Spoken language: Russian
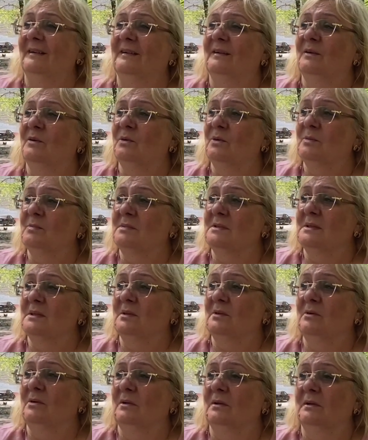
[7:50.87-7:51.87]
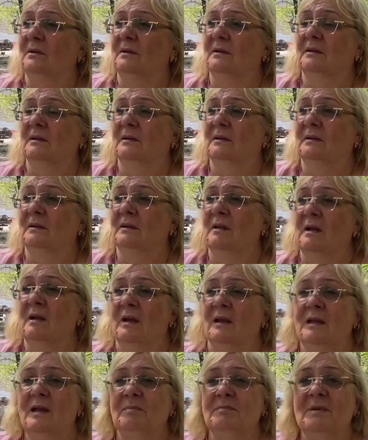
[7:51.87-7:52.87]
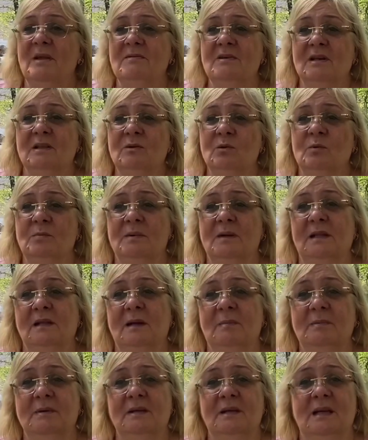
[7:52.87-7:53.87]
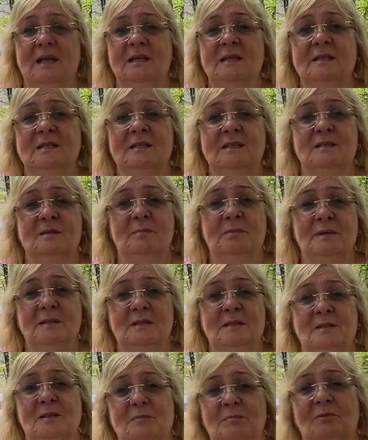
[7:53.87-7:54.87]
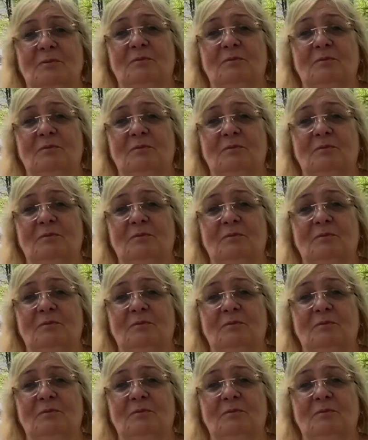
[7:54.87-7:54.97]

Какой бы закон? Я бы, наверное, убрала бы границы и запретила бы